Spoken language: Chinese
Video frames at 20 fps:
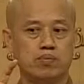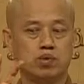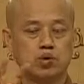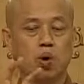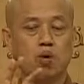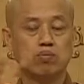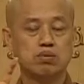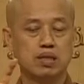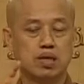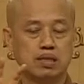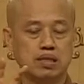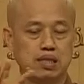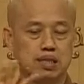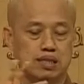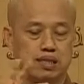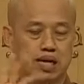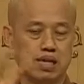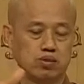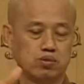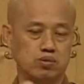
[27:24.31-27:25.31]
中等的，
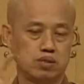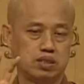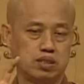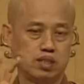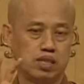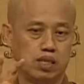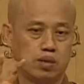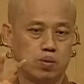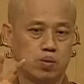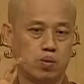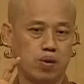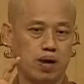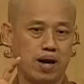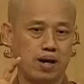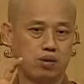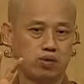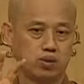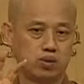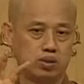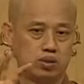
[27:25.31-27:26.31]
它就是业果，还
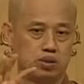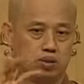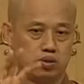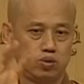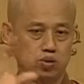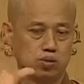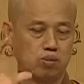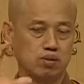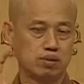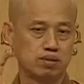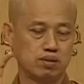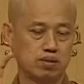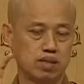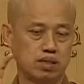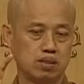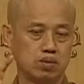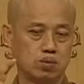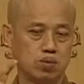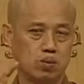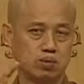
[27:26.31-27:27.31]
有中医
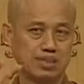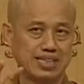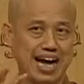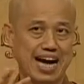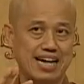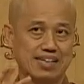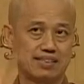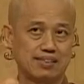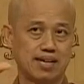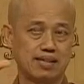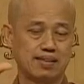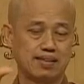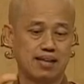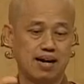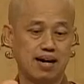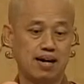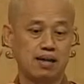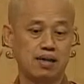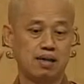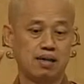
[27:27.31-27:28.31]
生。如果大善
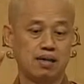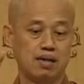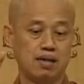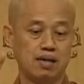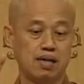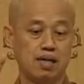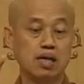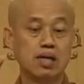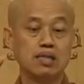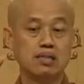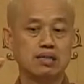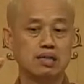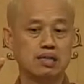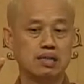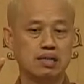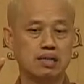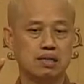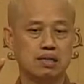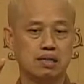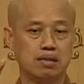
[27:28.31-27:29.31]
大恶的
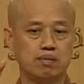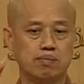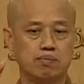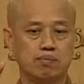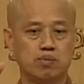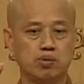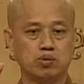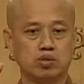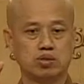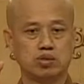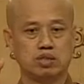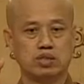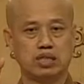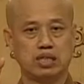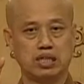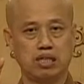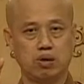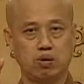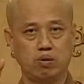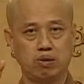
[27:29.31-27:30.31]
人，或是
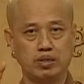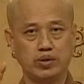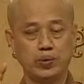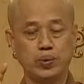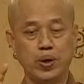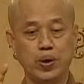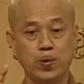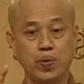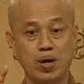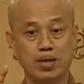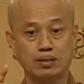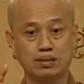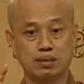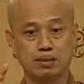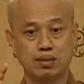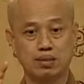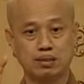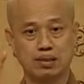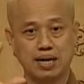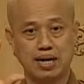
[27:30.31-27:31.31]
你有愿望的
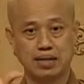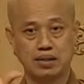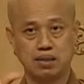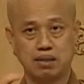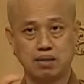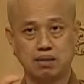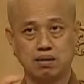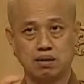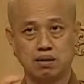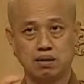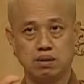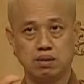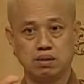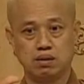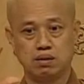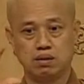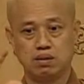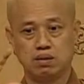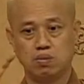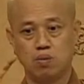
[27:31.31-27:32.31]
人，他的
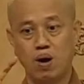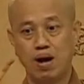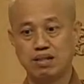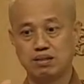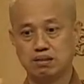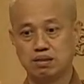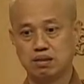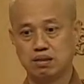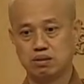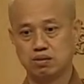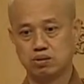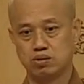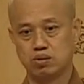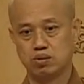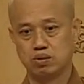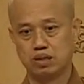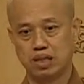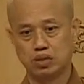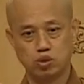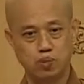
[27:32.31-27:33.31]
往生的时
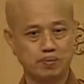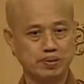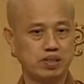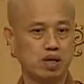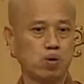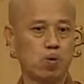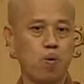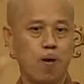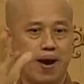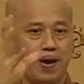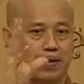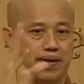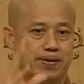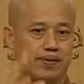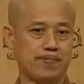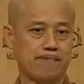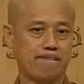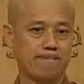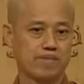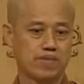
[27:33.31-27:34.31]
候，他就比较快了。
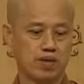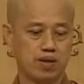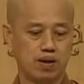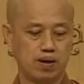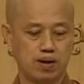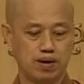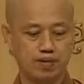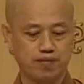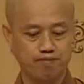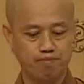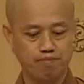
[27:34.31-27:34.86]
哦，